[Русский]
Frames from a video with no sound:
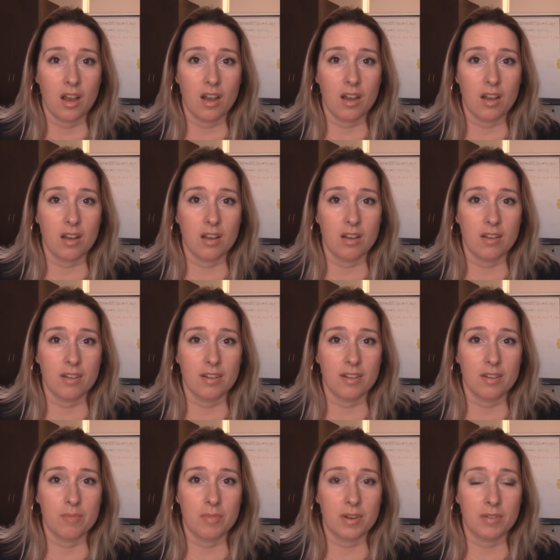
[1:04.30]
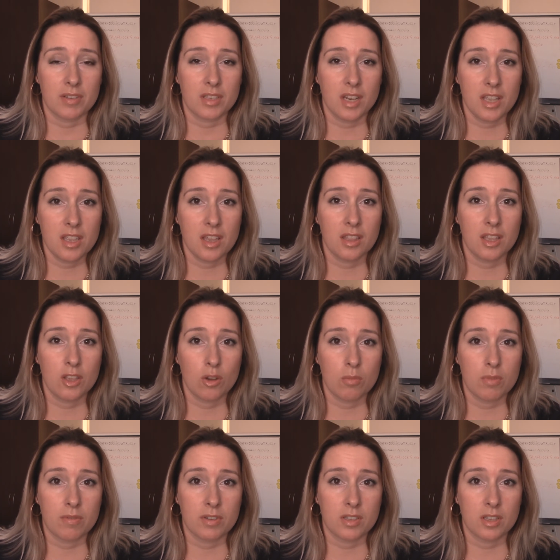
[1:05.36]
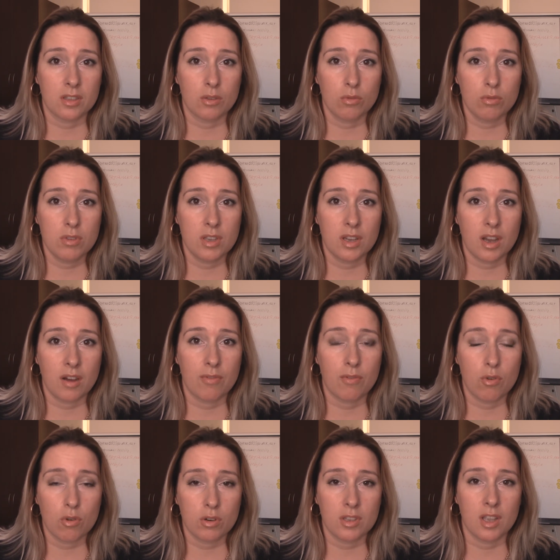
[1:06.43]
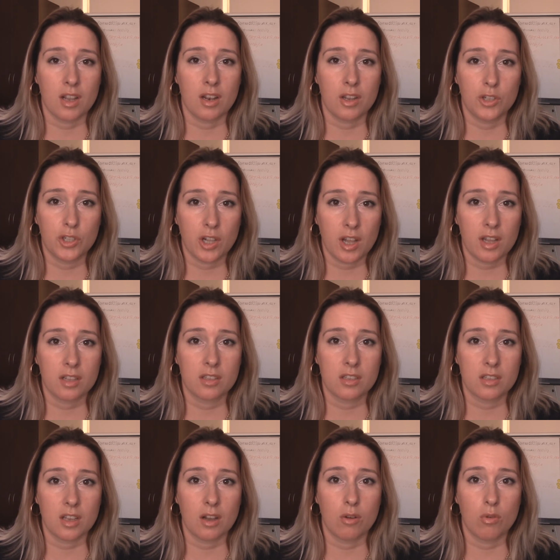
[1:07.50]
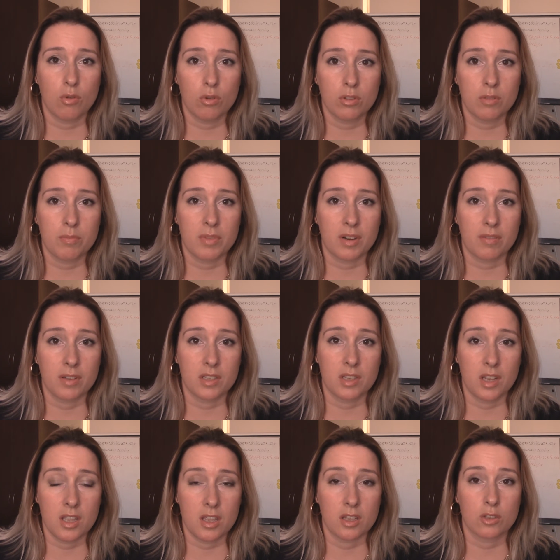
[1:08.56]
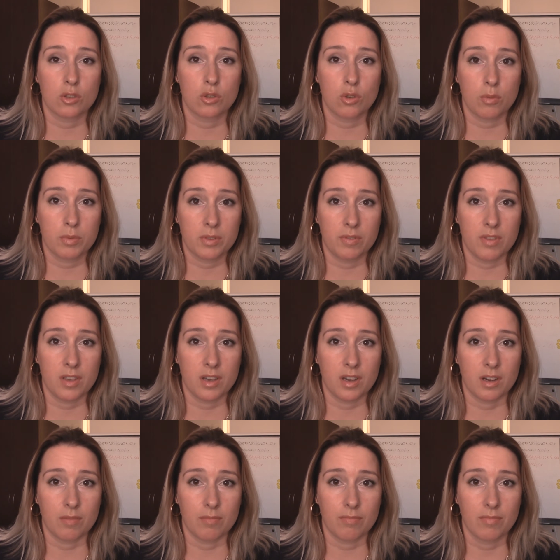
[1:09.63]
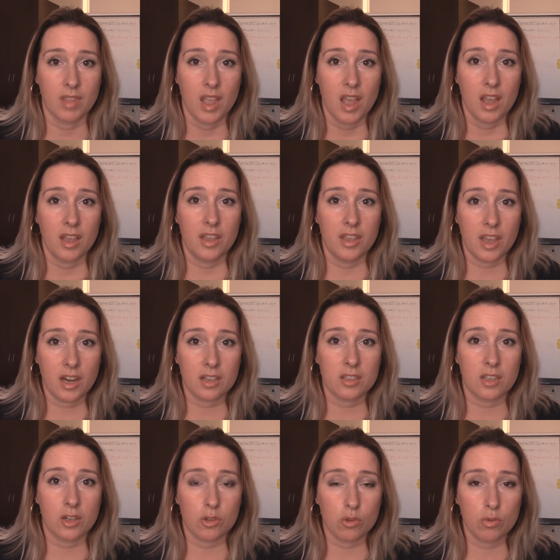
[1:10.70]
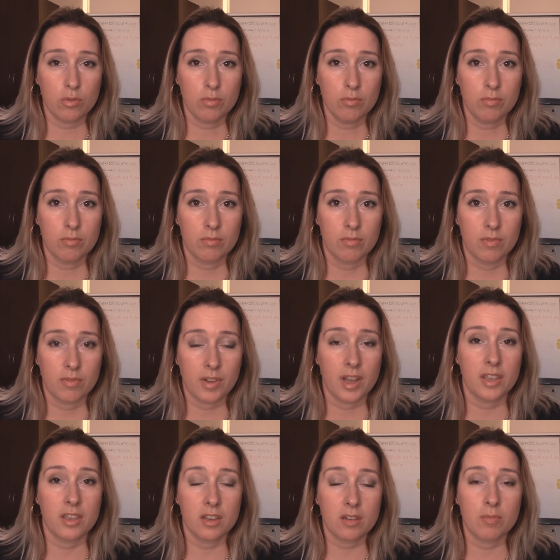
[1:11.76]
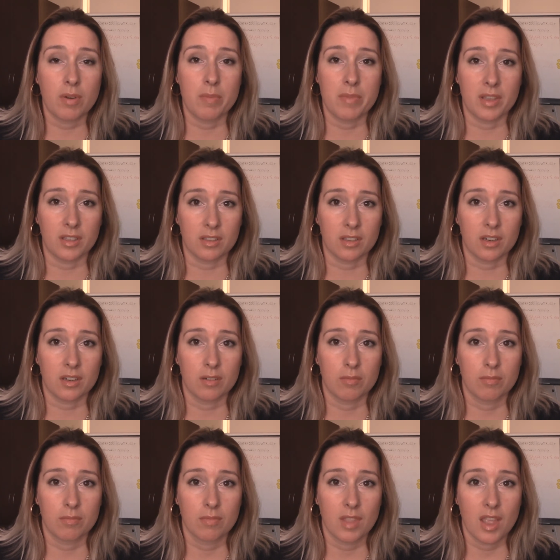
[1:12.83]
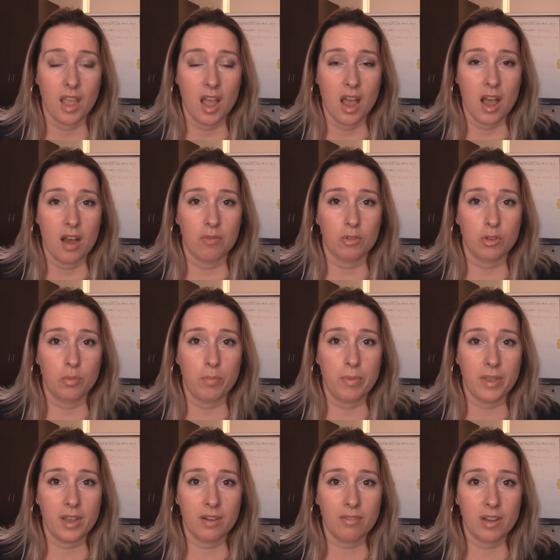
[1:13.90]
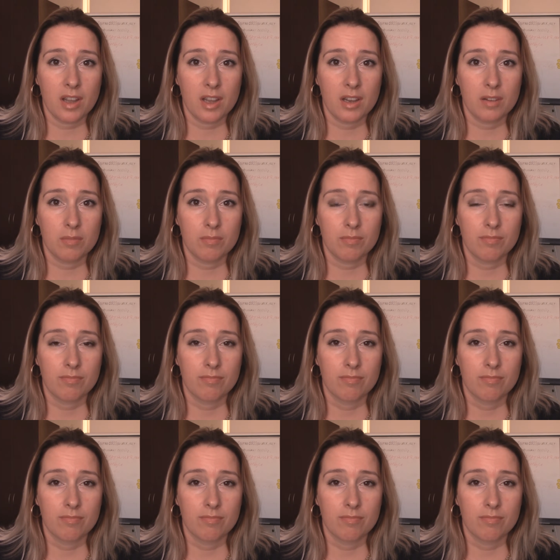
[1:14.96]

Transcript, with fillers: А, мировоззрение наемного сотрудника в корне отличается от мировоззрения собственника. И я расскажу, в каких моментах. Вот первое,